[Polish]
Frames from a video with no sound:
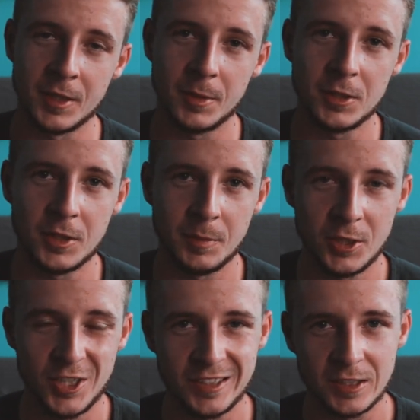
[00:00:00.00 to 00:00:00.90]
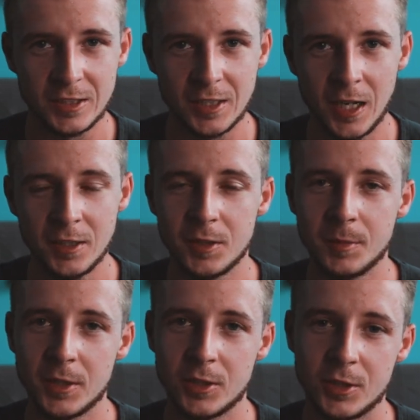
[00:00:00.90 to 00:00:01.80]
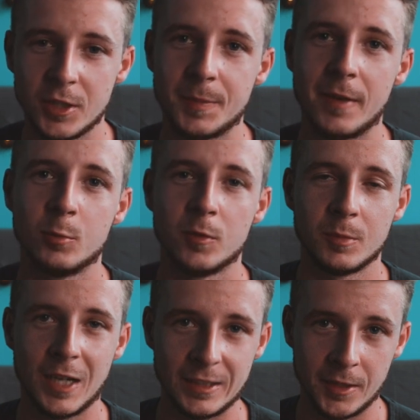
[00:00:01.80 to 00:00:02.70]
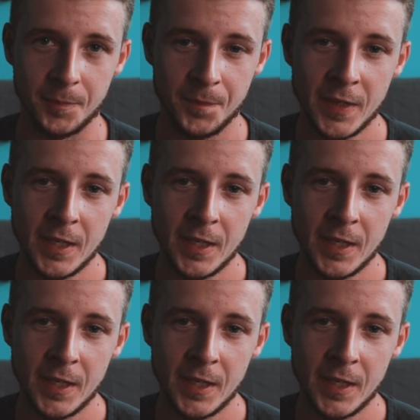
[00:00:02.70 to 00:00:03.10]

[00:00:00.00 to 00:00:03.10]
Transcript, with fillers: nie będziecie mieli żadnych drgań i męczyć się z prawidłowym kadrem.